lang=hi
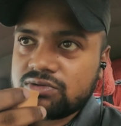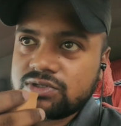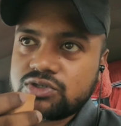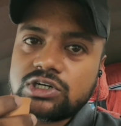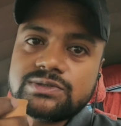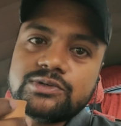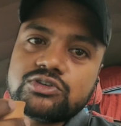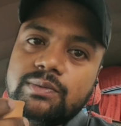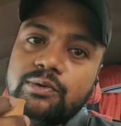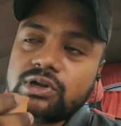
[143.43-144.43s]
हूँ शॉर्ट्स में
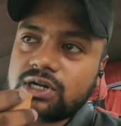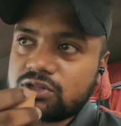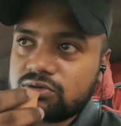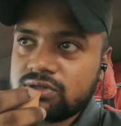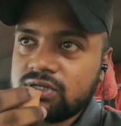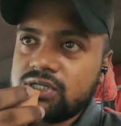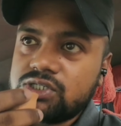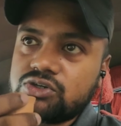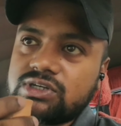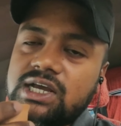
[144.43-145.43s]
उसको अपलोड करता
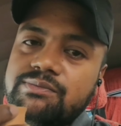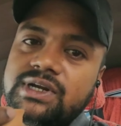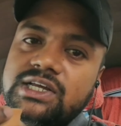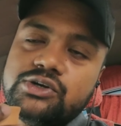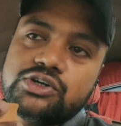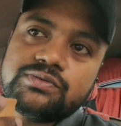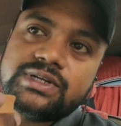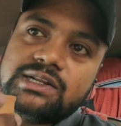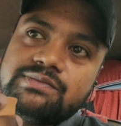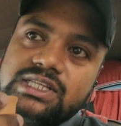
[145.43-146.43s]
हूँ जो कि आप मेरे यूट्यूब
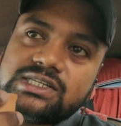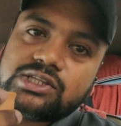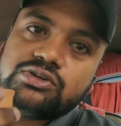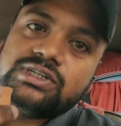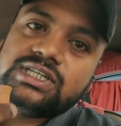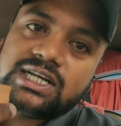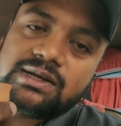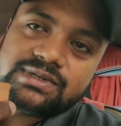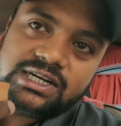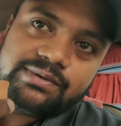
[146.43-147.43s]
चैनल पर देख सकते हो
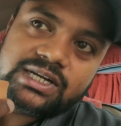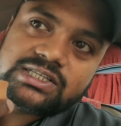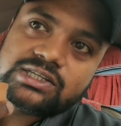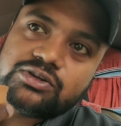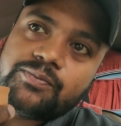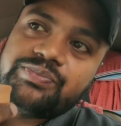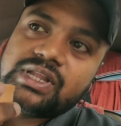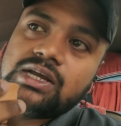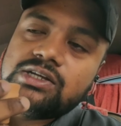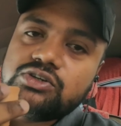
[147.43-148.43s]
इंस्टाग्राम चैनल पर देख सकते
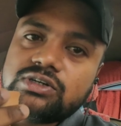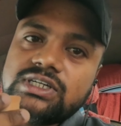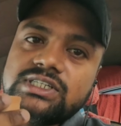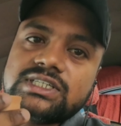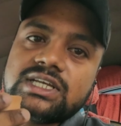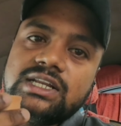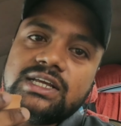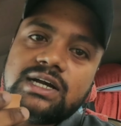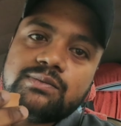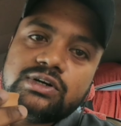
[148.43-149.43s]
हो जो कि जिसका
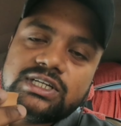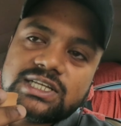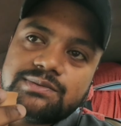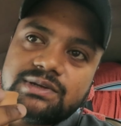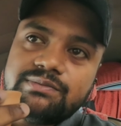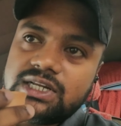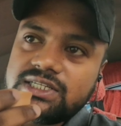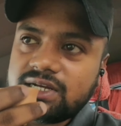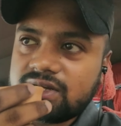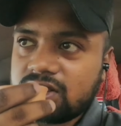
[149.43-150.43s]
लिंक आपको डिस्क्रिप्शन मिल ही
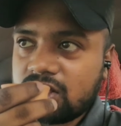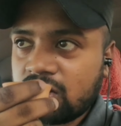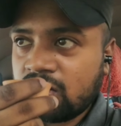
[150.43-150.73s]
जाएगा